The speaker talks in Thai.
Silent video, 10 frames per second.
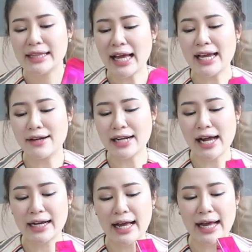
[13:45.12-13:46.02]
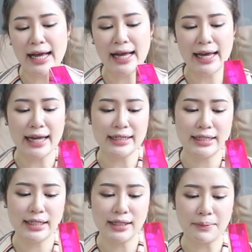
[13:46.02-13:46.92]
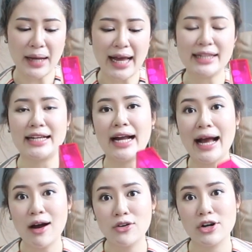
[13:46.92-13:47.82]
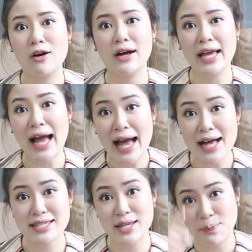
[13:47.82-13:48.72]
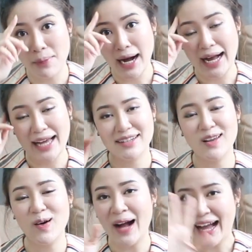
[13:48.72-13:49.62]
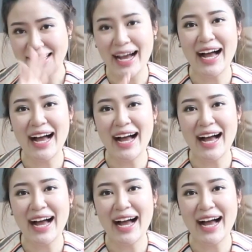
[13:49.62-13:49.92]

ในราคา 1,950 บาทลองหาร